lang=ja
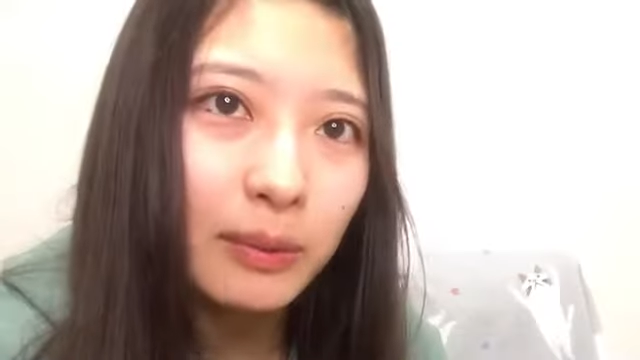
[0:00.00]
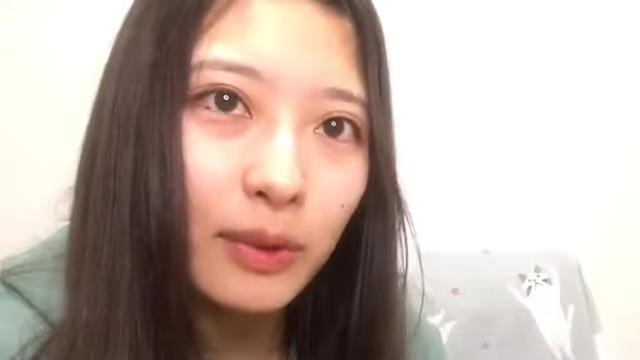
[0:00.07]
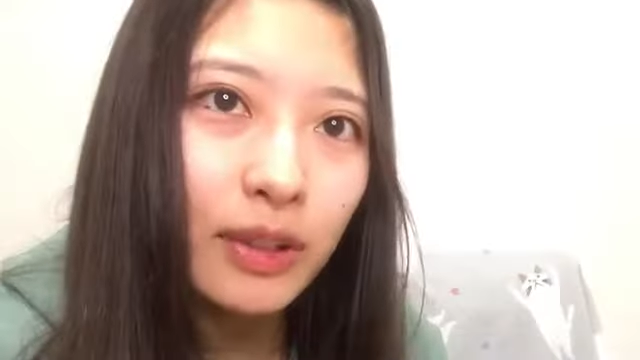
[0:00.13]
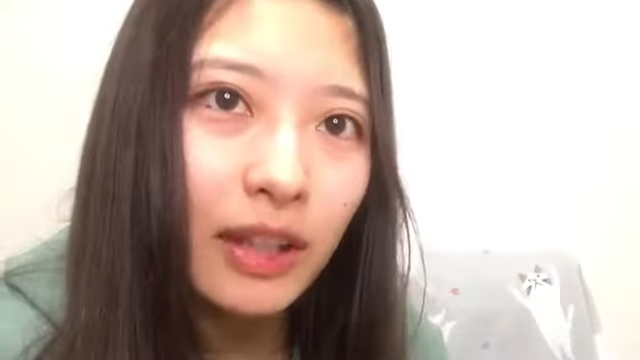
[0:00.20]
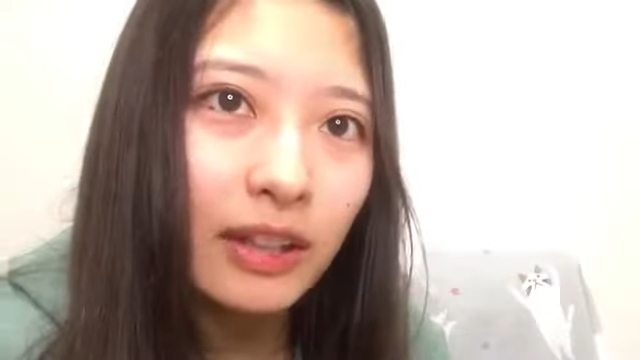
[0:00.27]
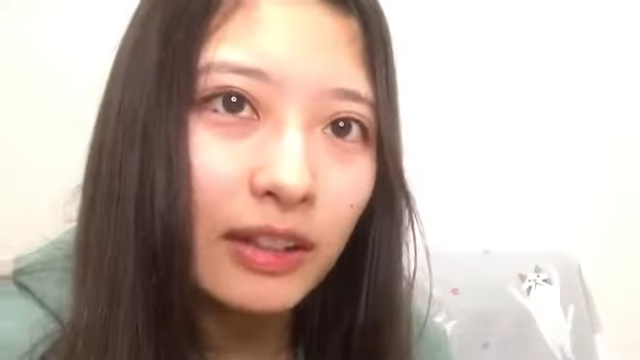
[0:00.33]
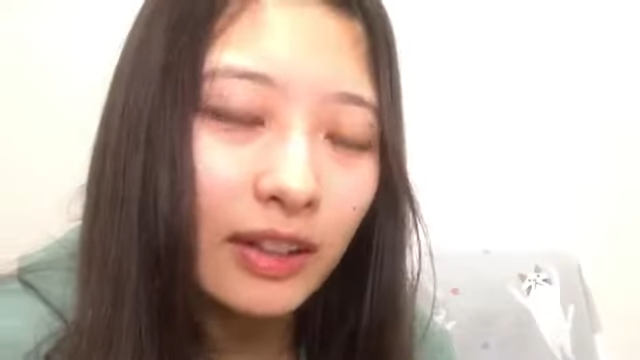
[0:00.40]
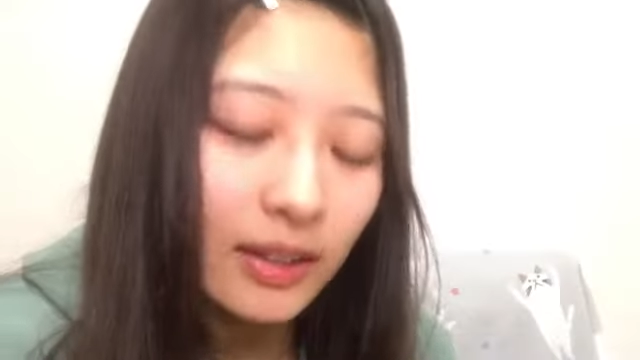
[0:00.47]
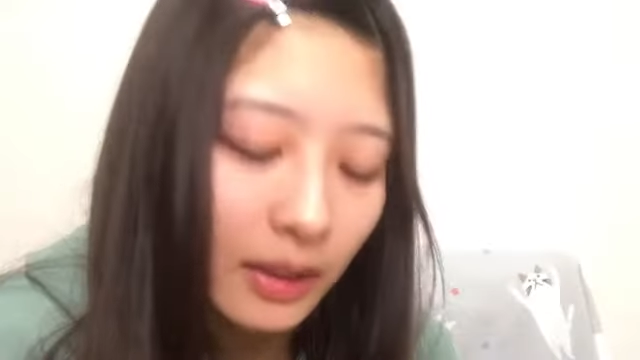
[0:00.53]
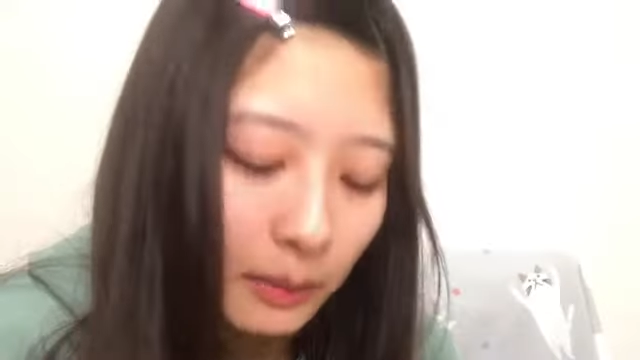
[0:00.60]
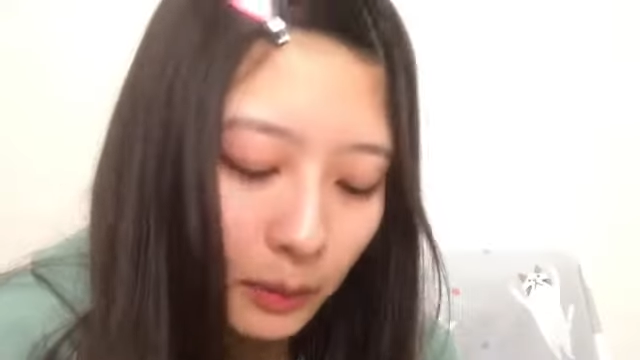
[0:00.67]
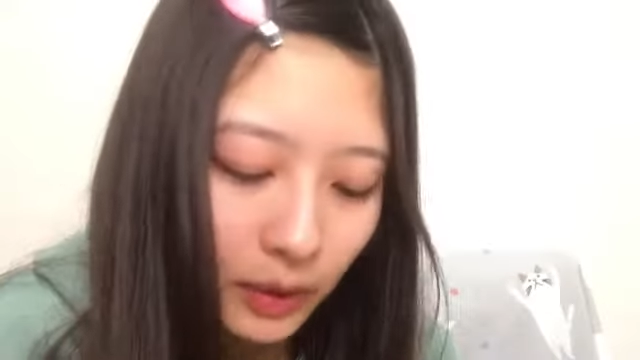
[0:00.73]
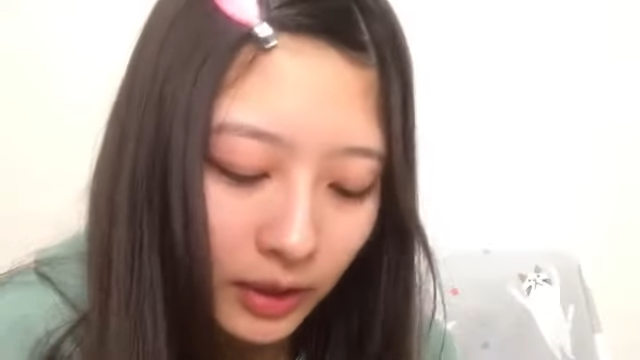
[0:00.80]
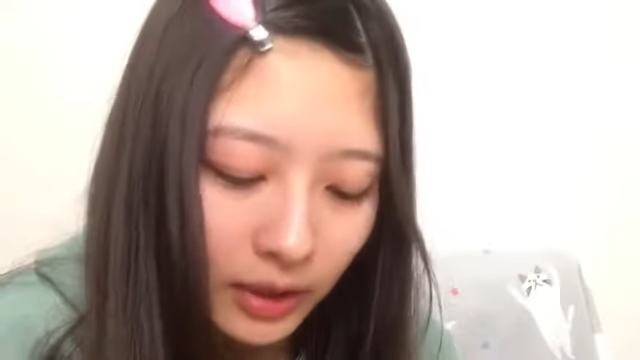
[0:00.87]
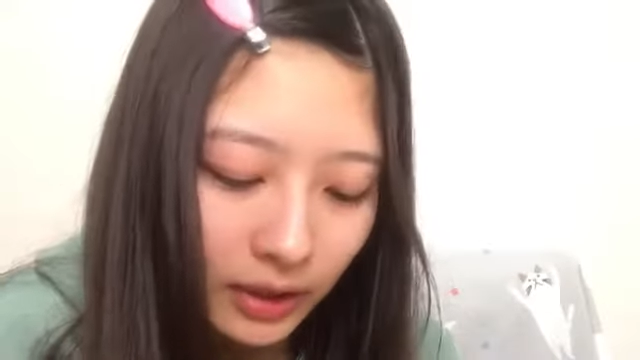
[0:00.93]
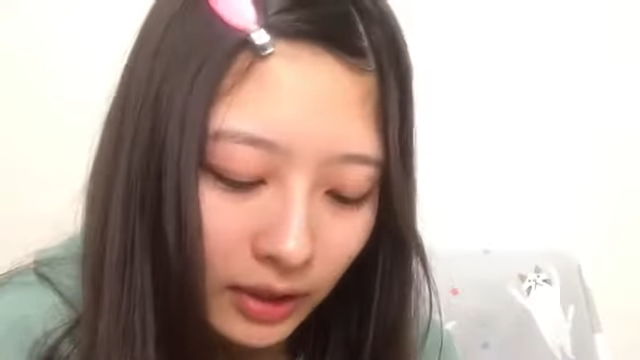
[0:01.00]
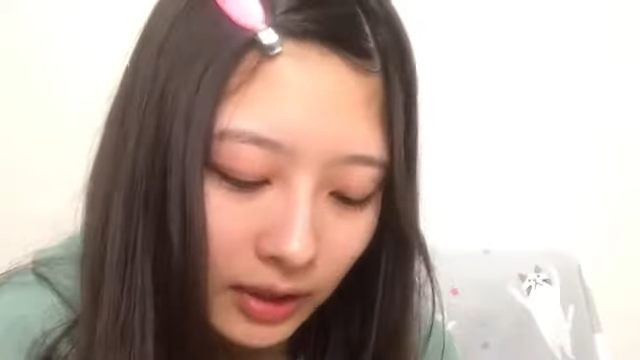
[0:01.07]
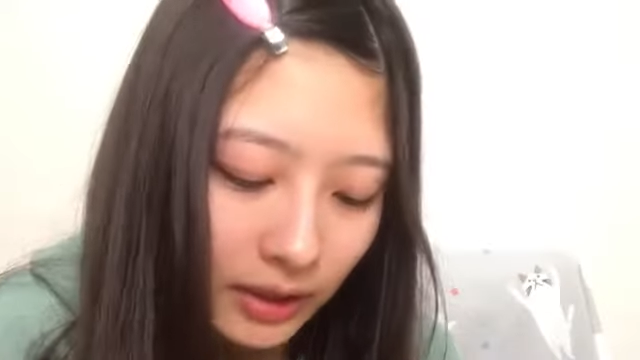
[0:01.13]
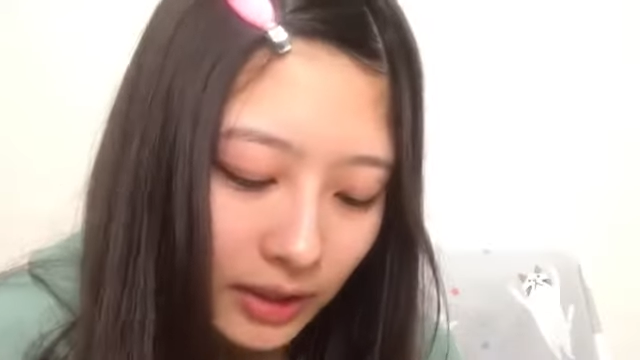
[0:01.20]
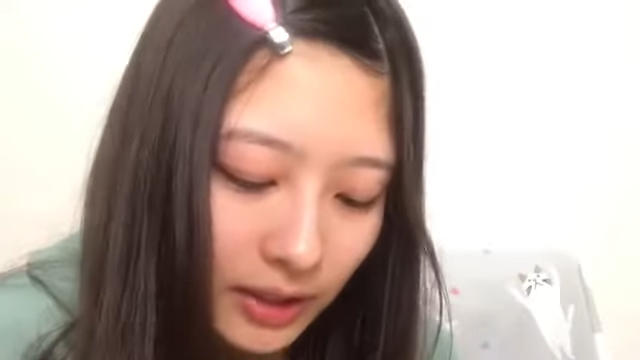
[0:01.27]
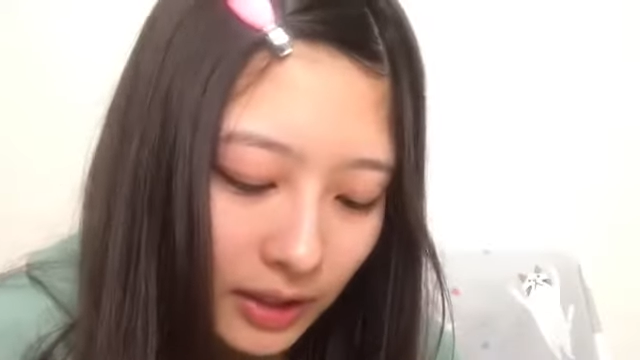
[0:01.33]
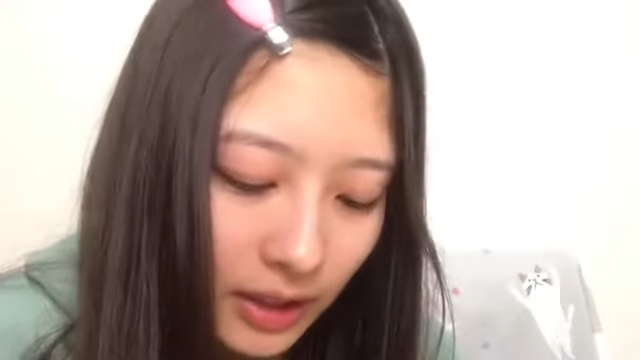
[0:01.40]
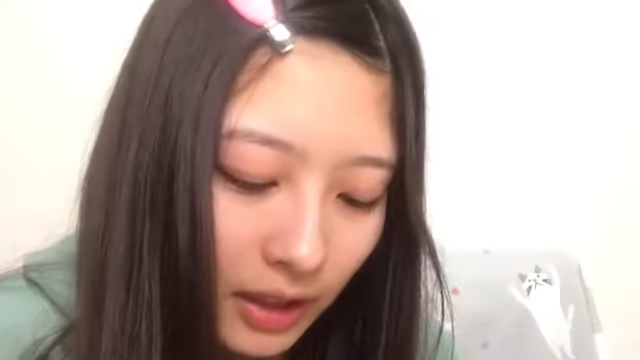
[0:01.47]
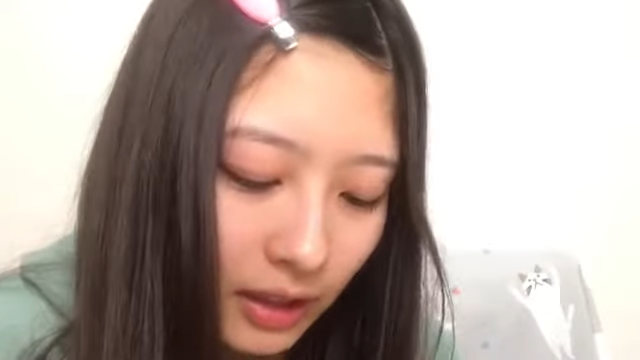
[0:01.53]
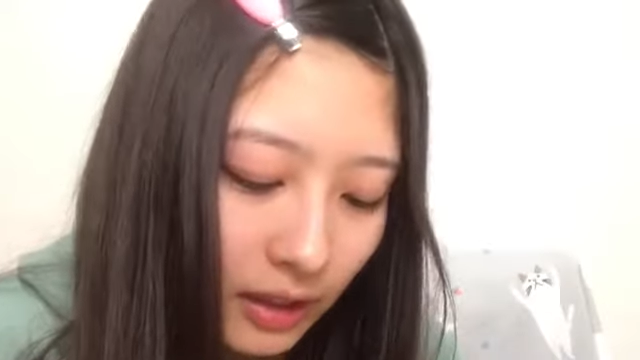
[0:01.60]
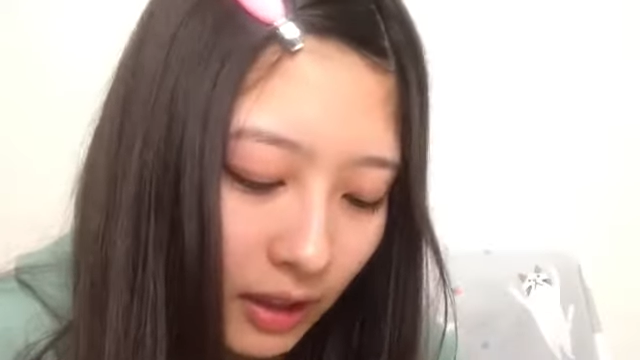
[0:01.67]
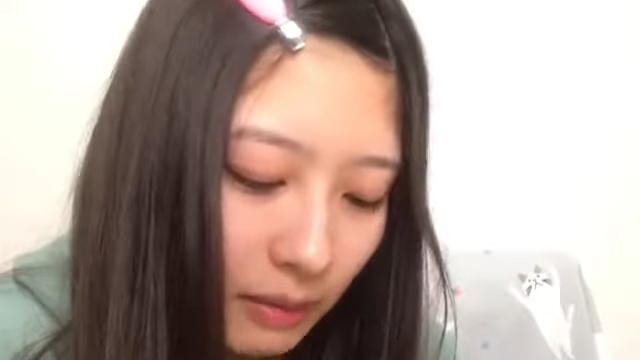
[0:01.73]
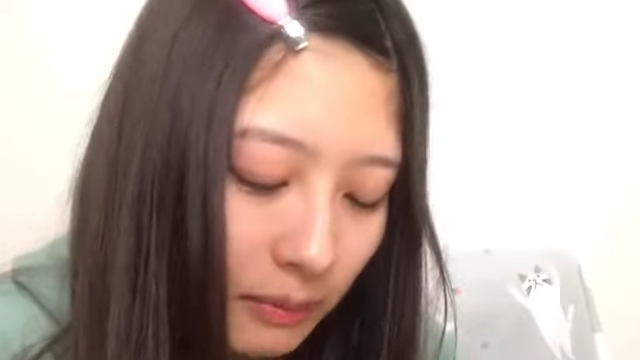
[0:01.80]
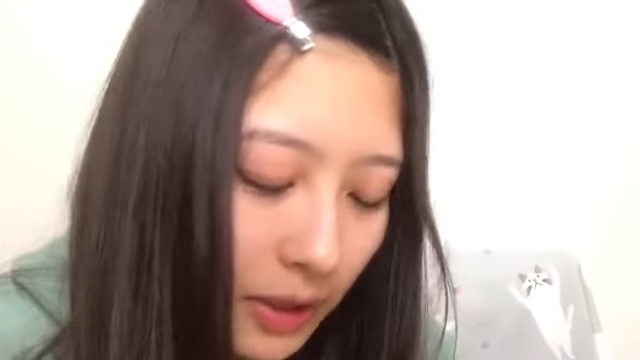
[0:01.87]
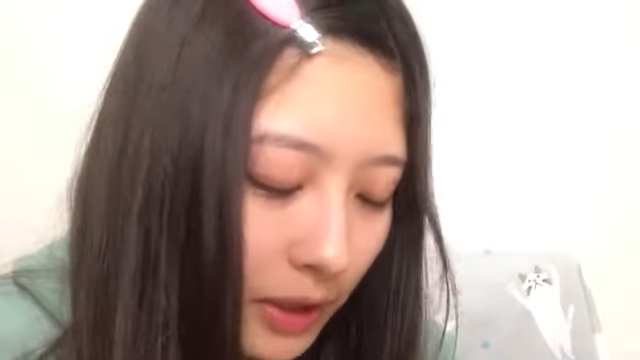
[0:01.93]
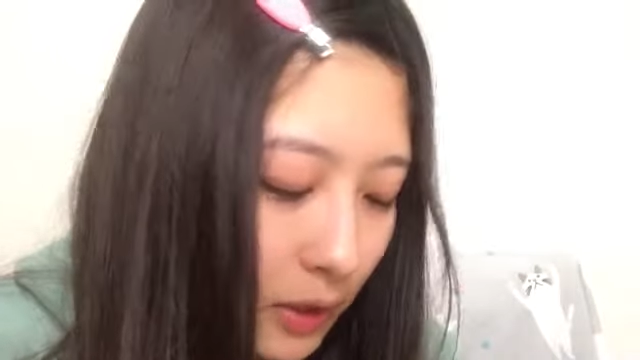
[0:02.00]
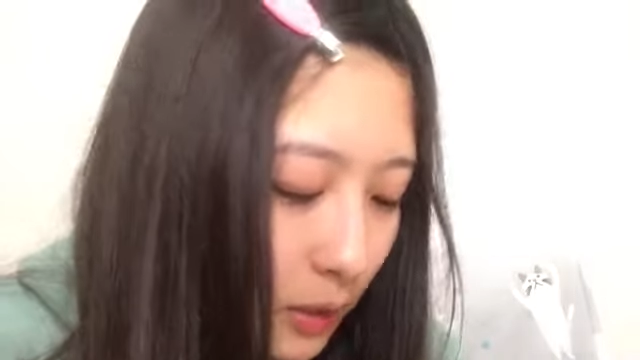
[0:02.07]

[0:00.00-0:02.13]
向かっててもいい時間か。まあ